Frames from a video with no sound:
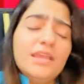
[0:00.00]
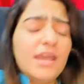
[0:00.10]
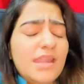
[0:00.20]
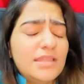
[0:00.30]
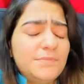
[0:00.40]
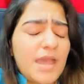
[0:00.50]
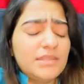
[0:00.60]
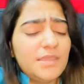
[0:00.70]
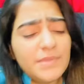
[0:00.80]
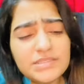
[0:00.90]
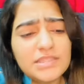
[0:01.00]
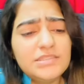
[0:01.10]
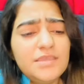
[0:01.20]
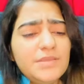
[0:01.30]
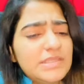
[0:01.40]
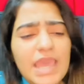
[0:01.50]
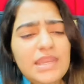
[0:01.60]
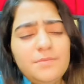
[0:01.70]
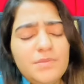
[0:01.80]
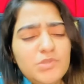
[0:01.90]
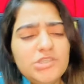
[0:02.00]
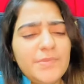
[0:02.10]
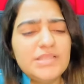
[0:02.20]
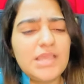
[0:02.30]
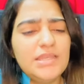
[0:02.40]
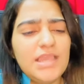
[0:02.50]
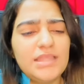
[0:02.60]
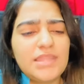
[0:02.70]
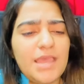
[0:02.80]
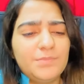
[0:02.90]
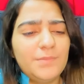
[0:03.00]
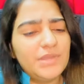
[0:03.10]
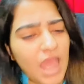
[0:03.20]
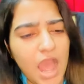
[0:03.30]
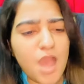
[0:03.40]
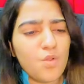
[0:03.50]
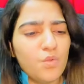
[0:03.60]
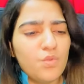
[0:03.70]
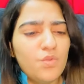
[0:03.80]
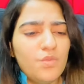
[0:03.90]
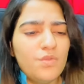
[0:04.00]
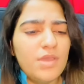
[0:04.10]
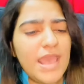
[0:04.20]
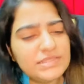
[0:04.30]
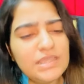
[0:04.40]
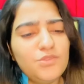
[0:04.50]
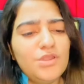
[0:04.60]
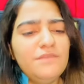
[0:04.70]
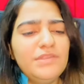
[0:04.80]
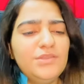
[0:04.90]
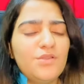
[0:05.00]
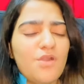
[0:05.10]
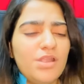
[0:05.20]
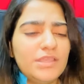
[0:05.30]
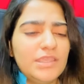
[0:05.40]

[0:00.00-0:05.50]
ये गलत बात है वह सच्ची में शहरी में मुझे मज़ा नहीं आता आपके बिना आओ ऐसे ही थोड़ी वीडियो कॉल